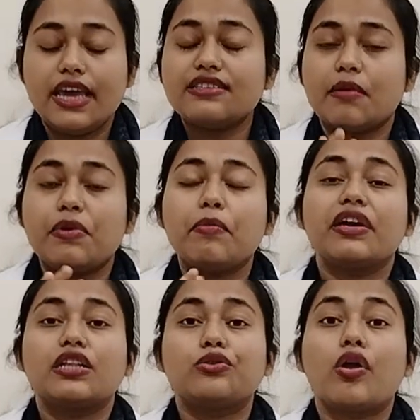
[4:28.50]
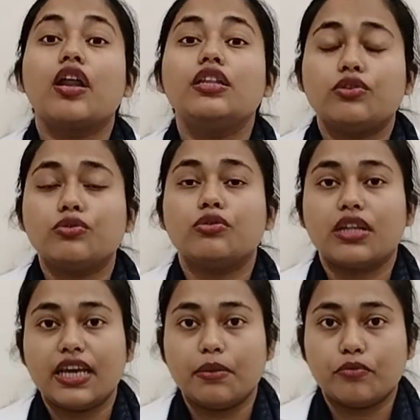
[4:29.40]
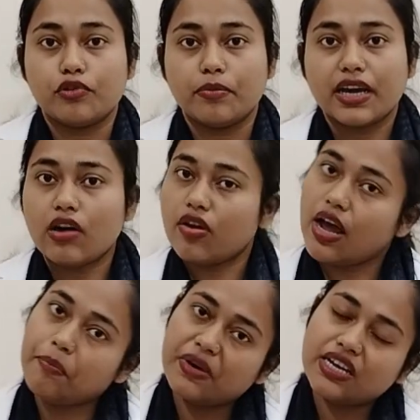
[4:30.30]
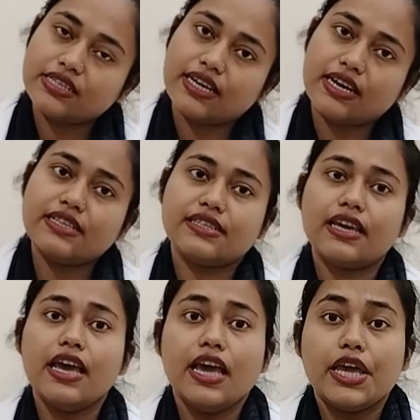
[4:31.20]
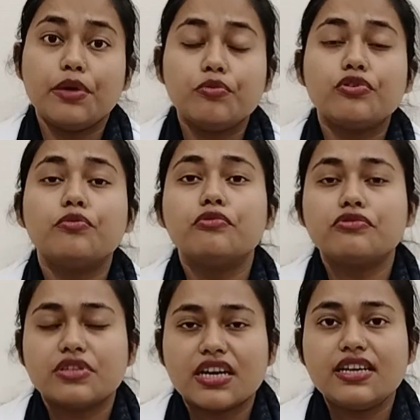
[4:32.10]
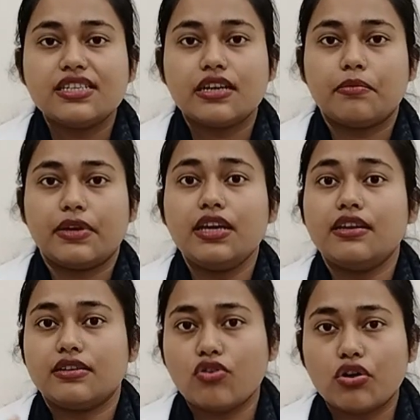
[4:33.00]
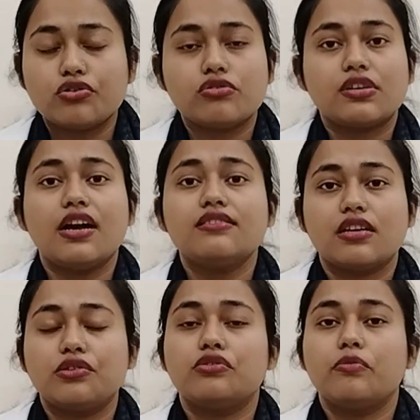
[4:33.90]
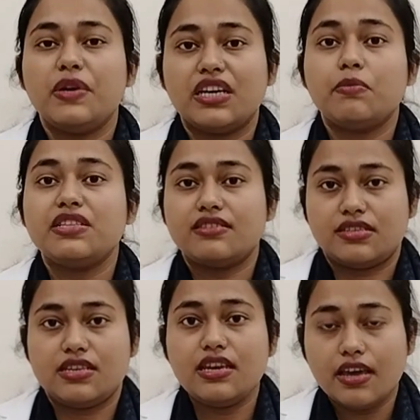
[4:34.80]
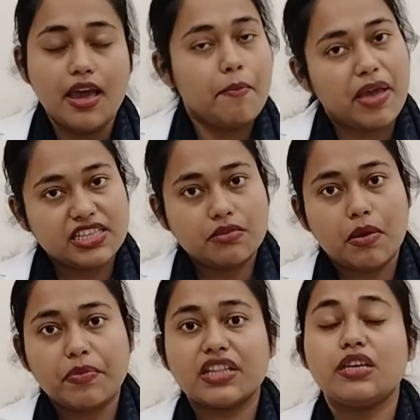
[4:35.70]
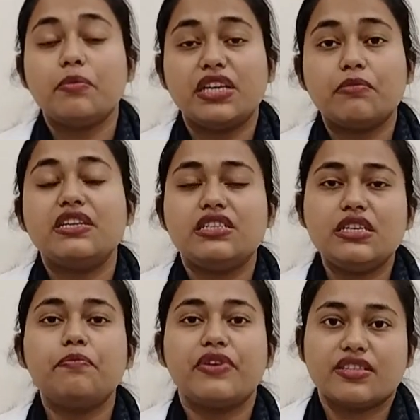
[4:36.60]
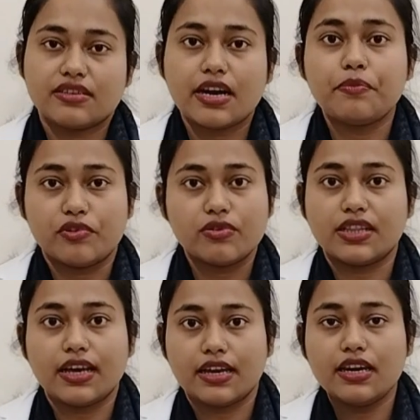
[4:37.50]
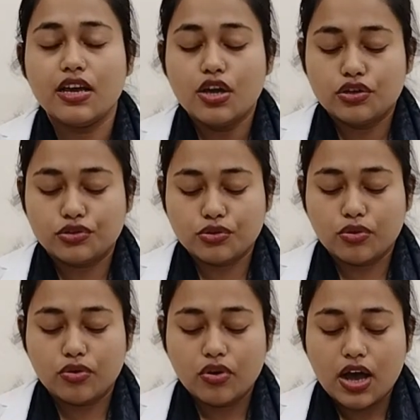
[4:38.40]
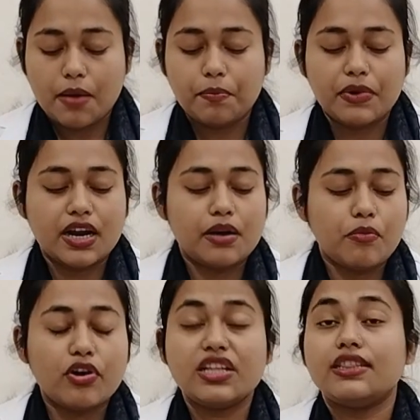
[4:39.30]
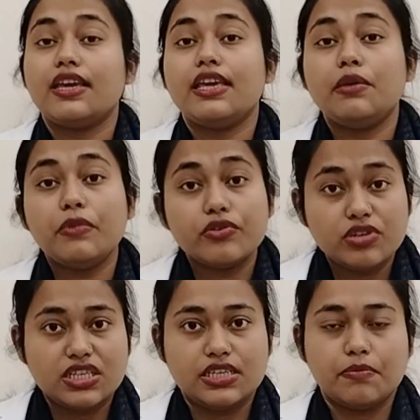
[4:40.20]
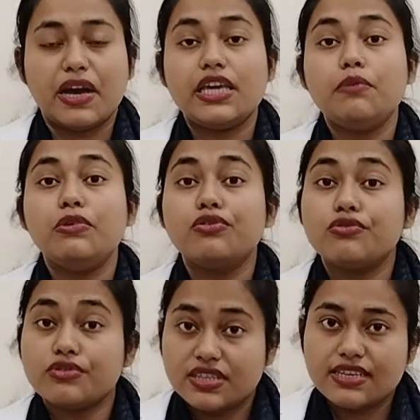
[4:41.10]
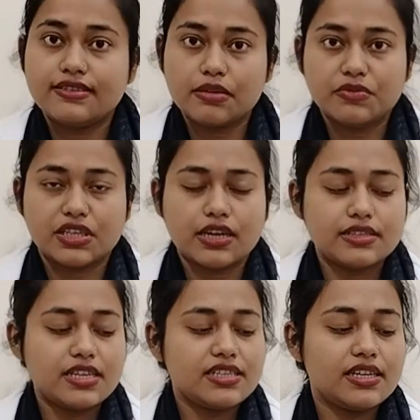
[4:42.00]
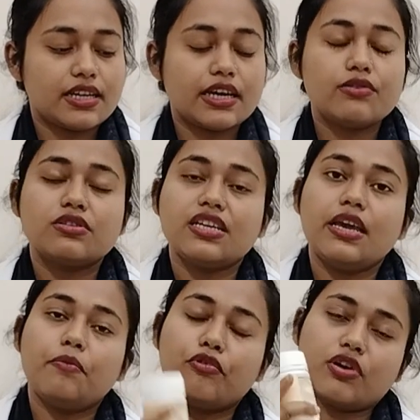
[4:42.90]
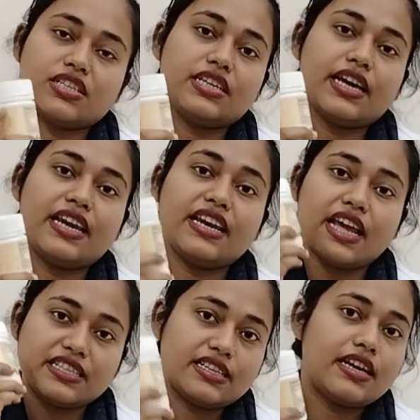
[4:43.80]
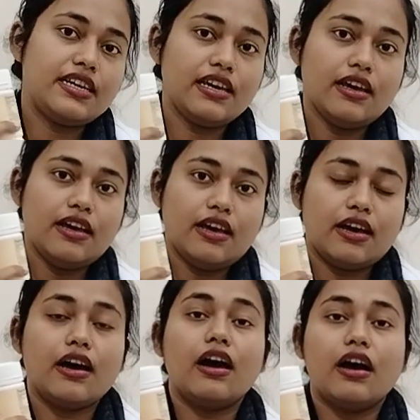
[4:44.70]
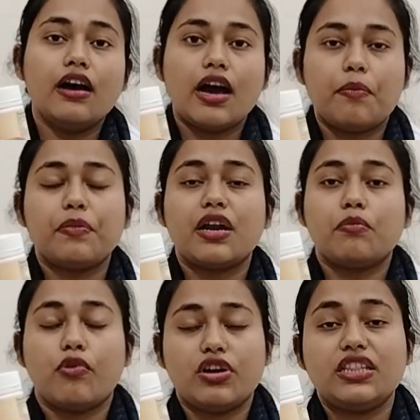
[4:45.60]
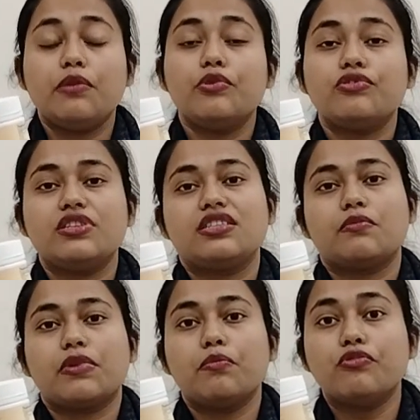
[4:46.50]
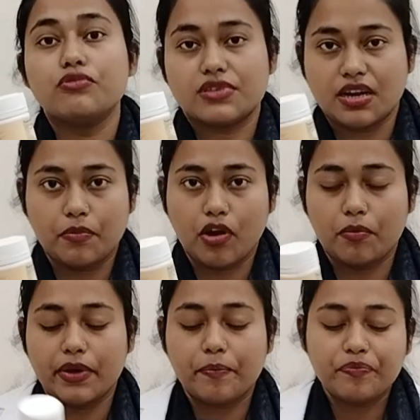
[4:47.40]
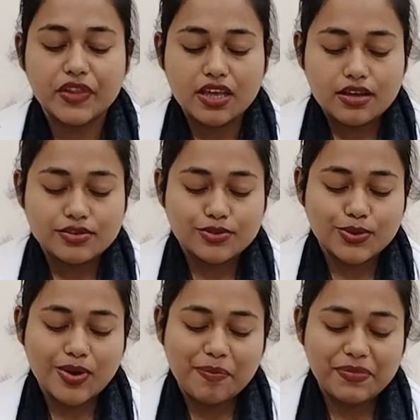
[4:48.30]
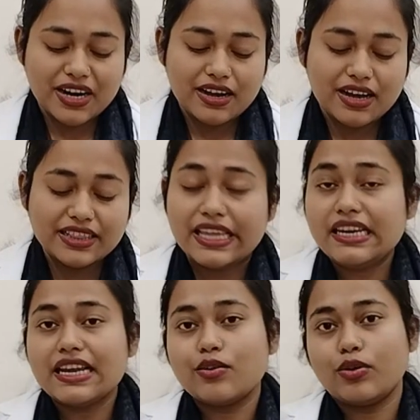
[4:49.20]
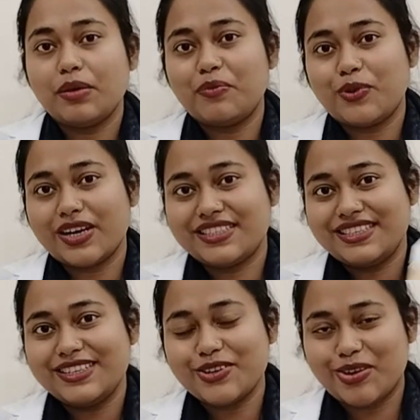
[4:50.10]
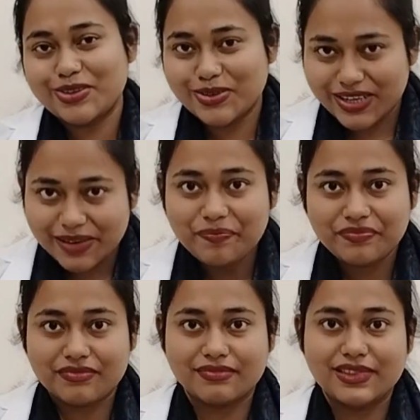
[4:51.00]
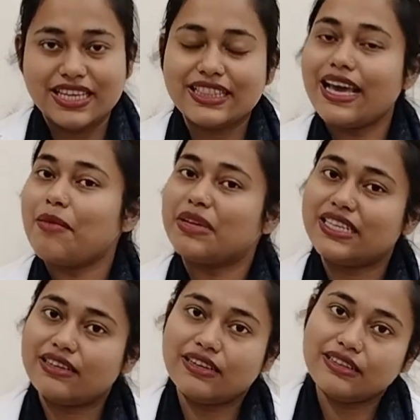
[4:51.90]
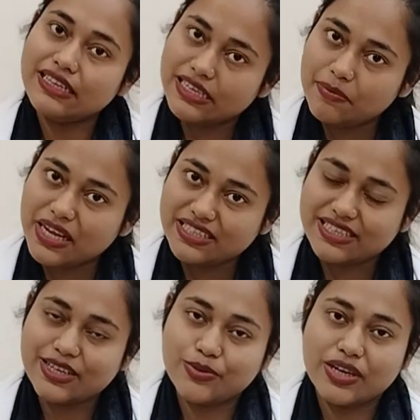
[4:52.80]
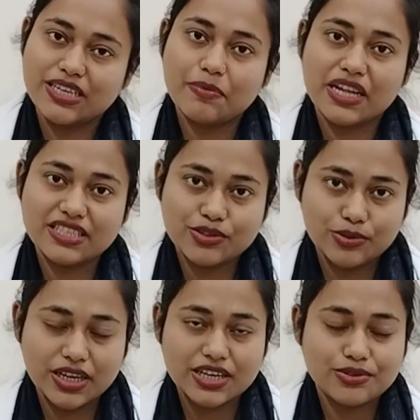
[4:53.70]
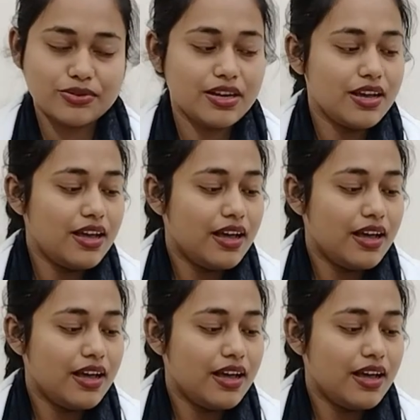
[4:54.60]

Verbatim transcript: এই সাপ্লিমেন্টটা ত্বরান্বিত করতে হেল্প করবে কারণ আপনারা জানেন যে ইমিউনো বুস্টার হিসাবে ডক্টররা সাধারণত ভিটামিন সি ম্যাক্সিমাম ক্ষেত্রে ভিটামিন ডি প্রেসক্রাইব করে থাকেন সো আপনার বডিতে ইমিউনিটি বা ইমিউনো সিস্টেম যেটা আছে সেটাকে হচ্ছে এই প্রোডাক্টটি খেলে ন্যাচারালি আপনার বডিতে ইমিউনো সিস্টেমটা বুস্ট আপ হবে সো আপনারা দেরি না করে প্রোডাক্টটি সরাসরি নিতে আমাদের তিনটি ব্রাঞ্চের যে কোনো একটি ব্রাঞ্চে চলে আসুন